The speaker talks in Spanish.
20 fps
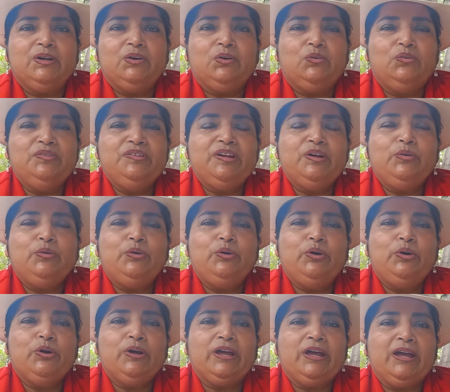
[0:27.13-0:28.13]
Un
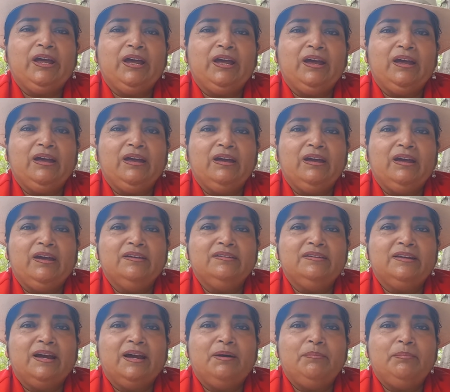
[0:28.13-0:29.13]
seguro que
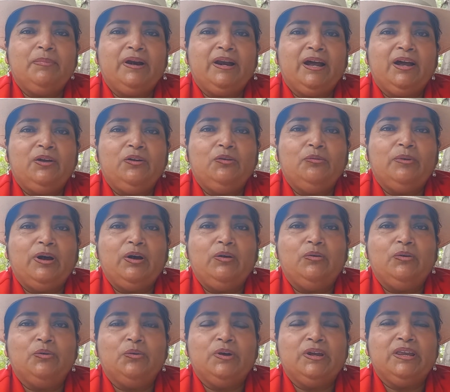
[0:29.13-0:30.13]
está amparado
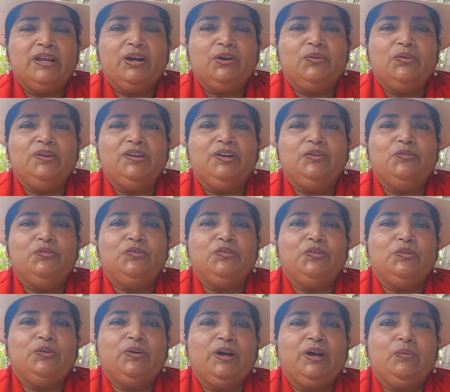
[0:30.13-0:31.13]
bajo nuestra
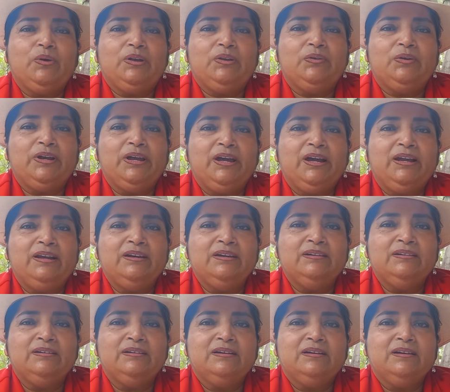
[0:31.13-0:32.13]
constitución
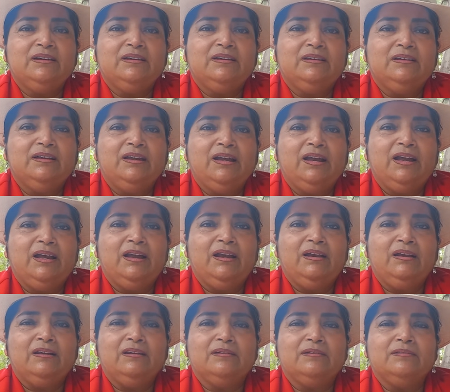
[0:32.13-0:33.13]
ecuatoriana
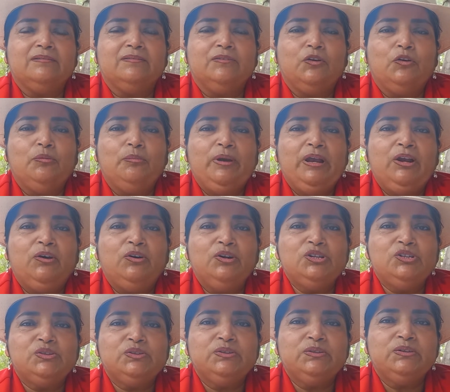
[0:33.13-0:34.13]
del
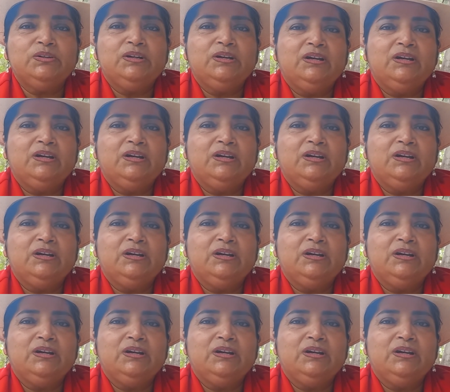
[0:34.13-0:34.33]
2008,